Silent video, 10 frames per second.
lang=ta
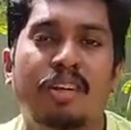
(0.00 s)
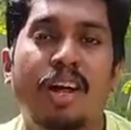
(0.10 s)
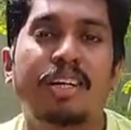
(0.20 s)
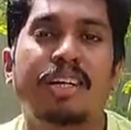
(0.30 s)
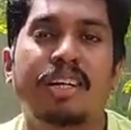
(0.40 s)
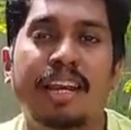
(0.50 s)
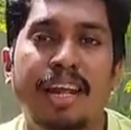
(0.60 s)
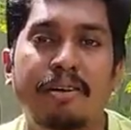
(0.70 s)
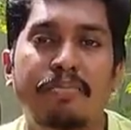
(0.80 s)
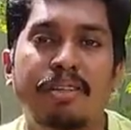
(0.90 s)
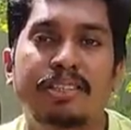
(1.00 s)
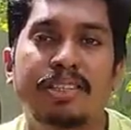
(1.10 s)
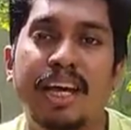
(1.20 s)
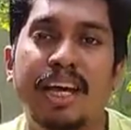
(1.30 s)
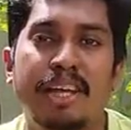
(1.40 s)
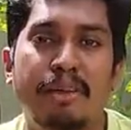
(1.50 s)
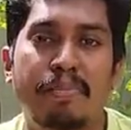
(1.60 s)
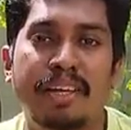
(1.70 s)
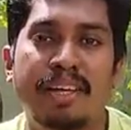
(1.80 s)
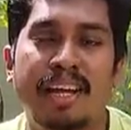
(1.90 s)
நாட் கிரேப் ஜிஆர்ஏபி